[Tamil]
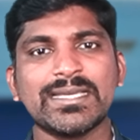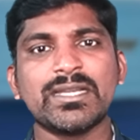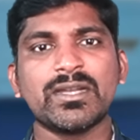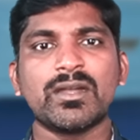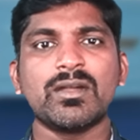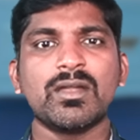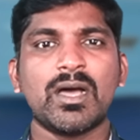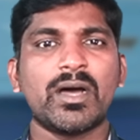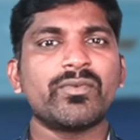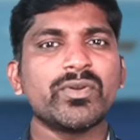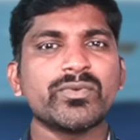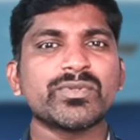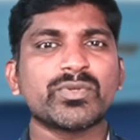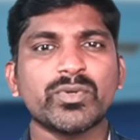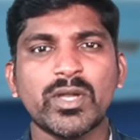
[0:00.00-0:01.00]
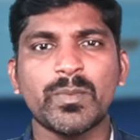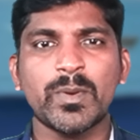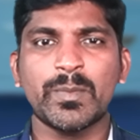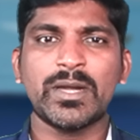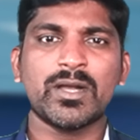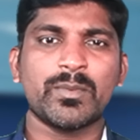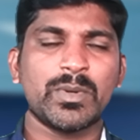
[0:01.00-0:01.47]
சிக்னல் அவ்வளவு
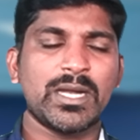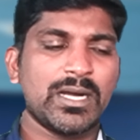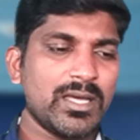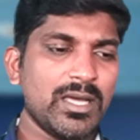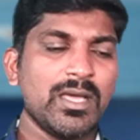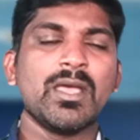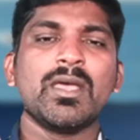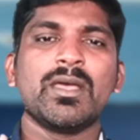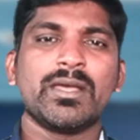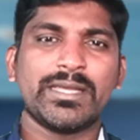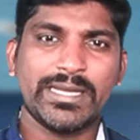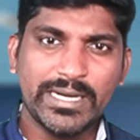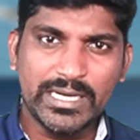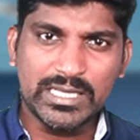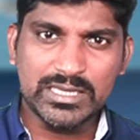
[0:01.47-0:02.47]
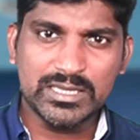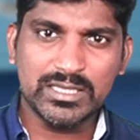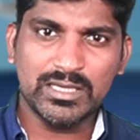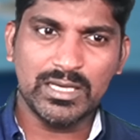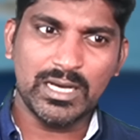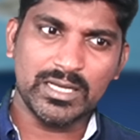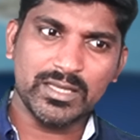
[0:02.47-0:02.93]
சுலபமாக நம்மளால் எடுத்து
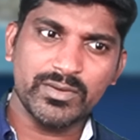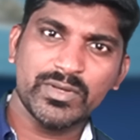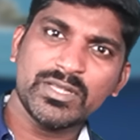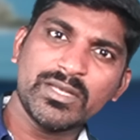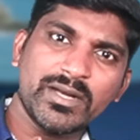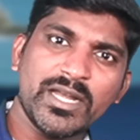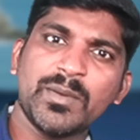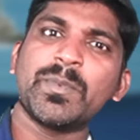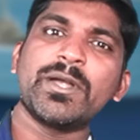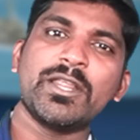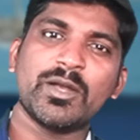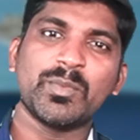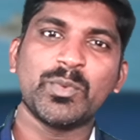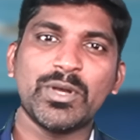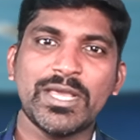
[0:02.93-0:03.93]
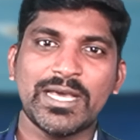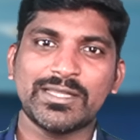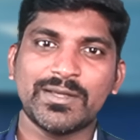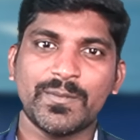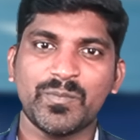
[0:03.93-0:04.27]
அதை வந்து ரீட் பண்ணிட முடியாது